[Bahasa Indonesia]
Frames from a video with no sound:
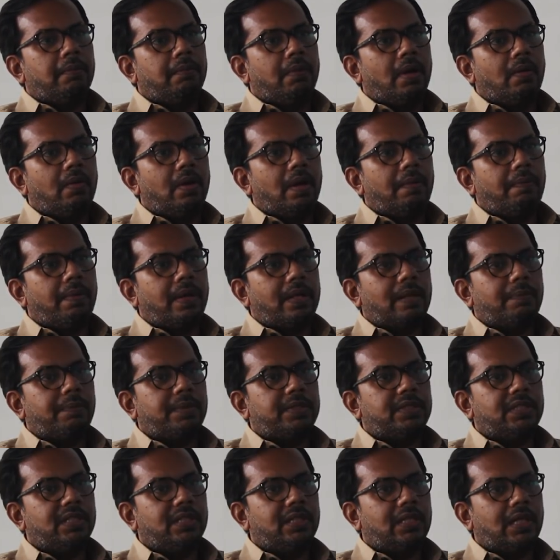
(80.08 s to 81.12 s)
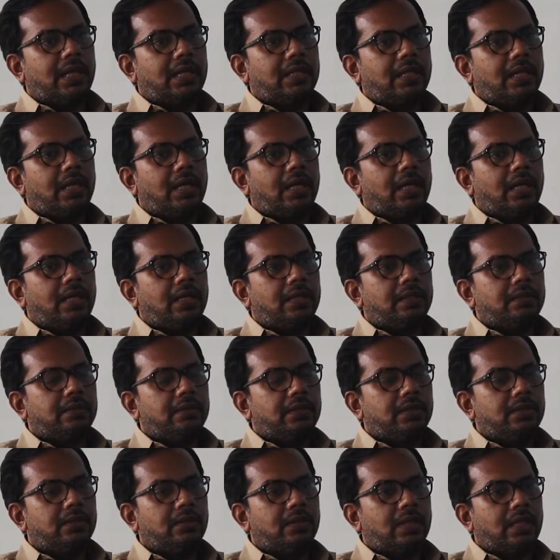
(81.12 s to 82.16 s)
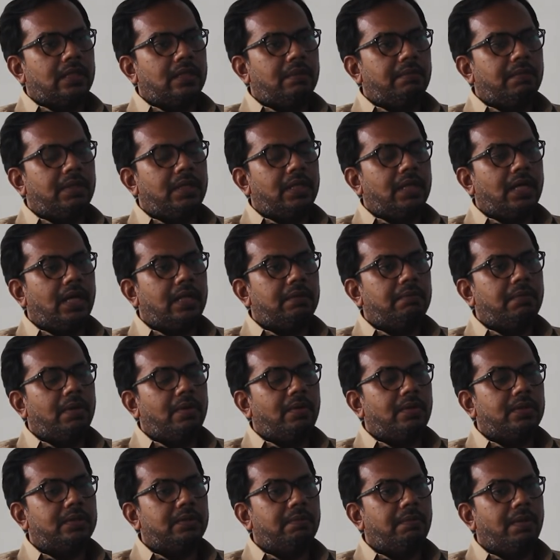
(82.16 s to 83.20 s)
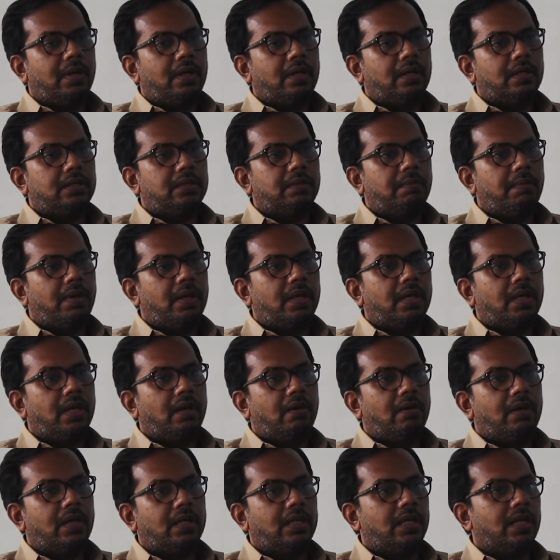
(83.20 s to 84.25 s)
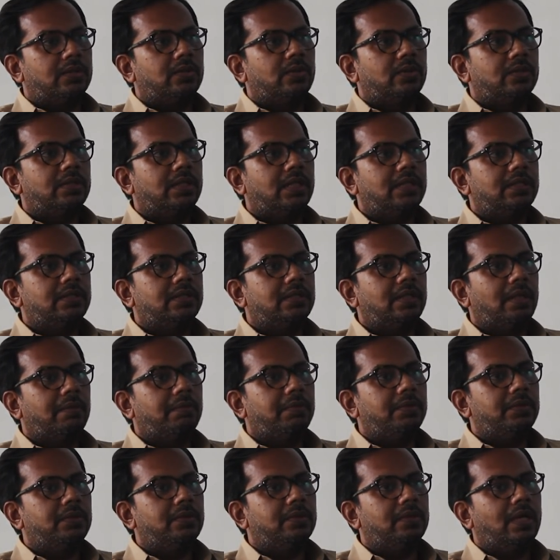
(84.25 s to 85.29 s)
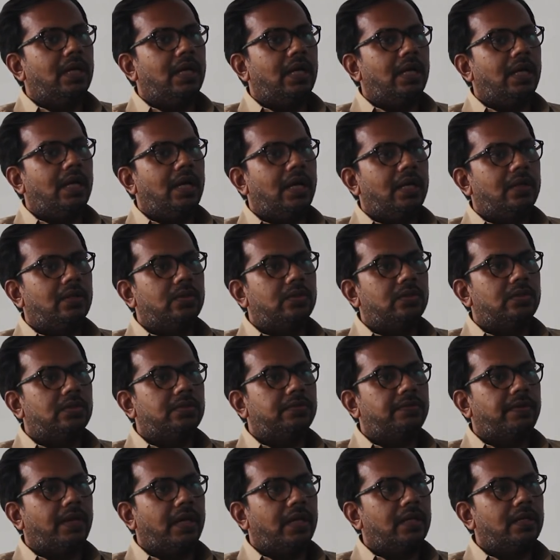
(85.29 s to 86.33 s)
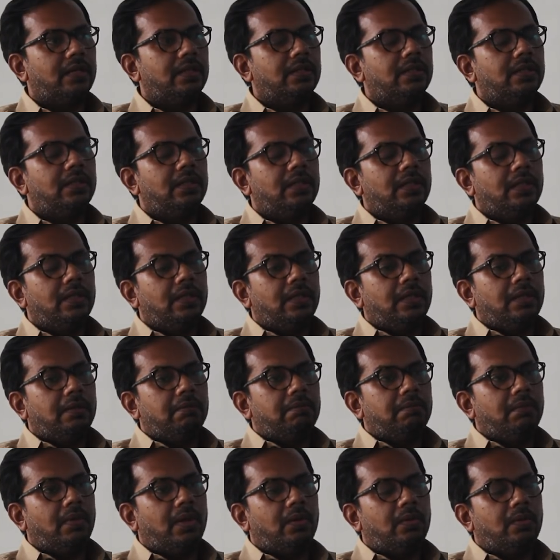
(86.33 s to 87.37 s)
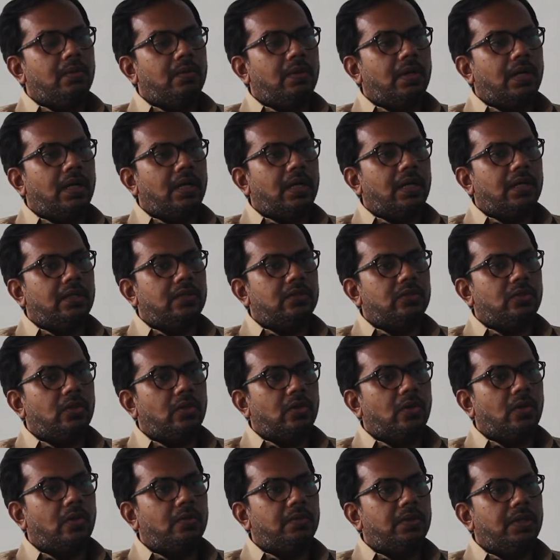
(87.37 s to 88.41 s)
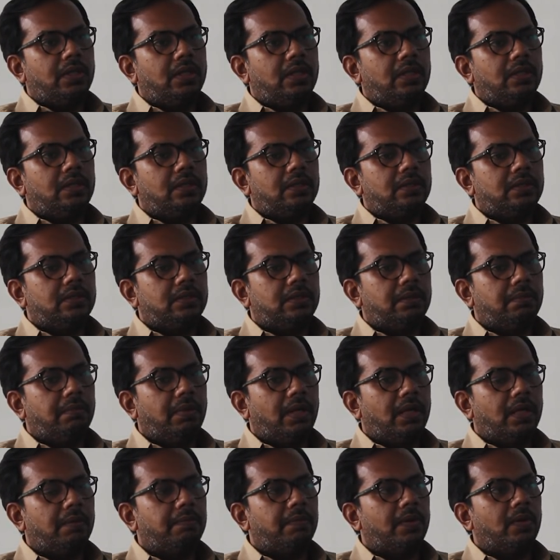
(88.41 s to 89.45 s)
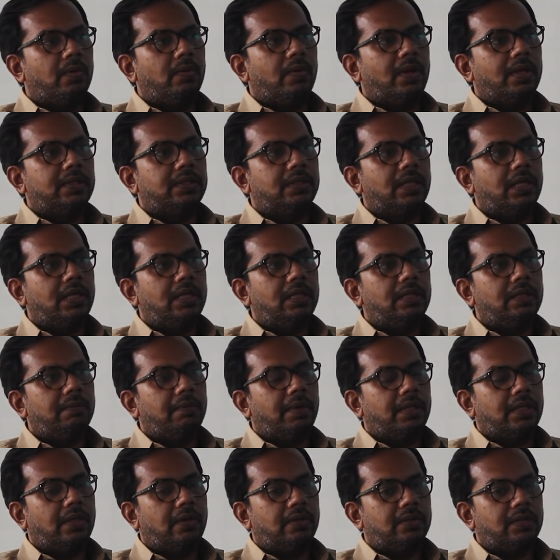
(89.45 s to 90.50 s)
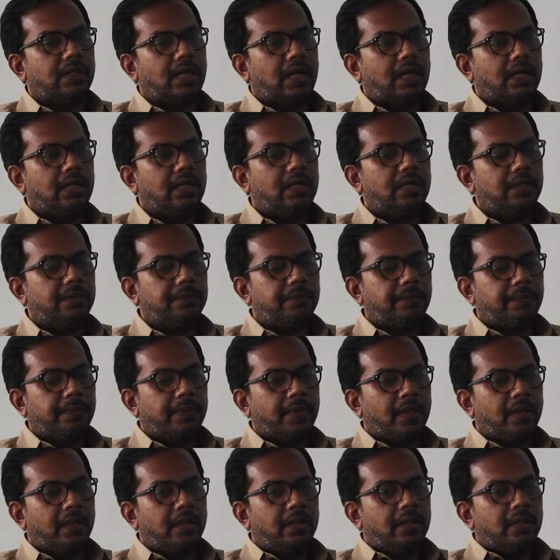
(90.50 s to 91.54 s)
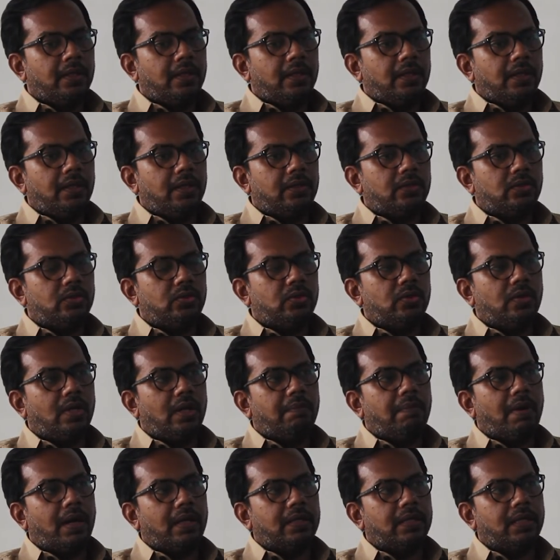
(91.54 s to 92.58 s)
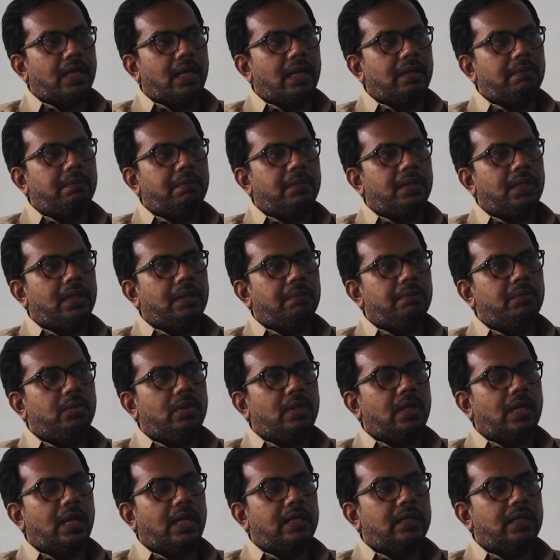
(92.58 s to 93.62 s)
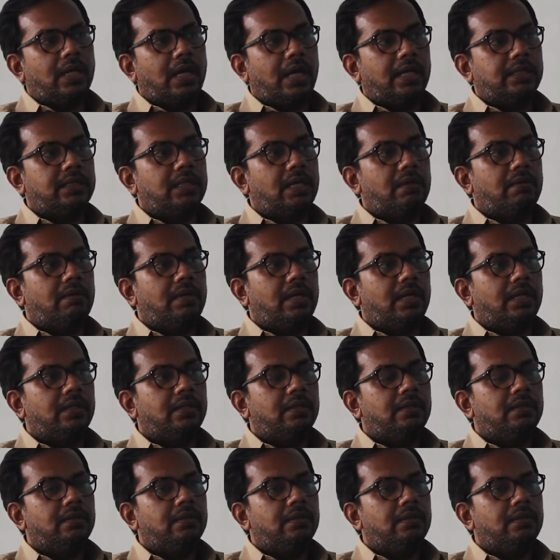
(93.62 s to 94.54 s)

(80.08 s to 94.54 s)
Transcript: bahwa para pecintanya itu nanti melihat bahwa seba, eh, sebagai orang yang sukses tapi juga harus fair bahwa Jokowi sebagai penguasa lima tahun terakhir itu juga banyak menimbulkan kekacauan.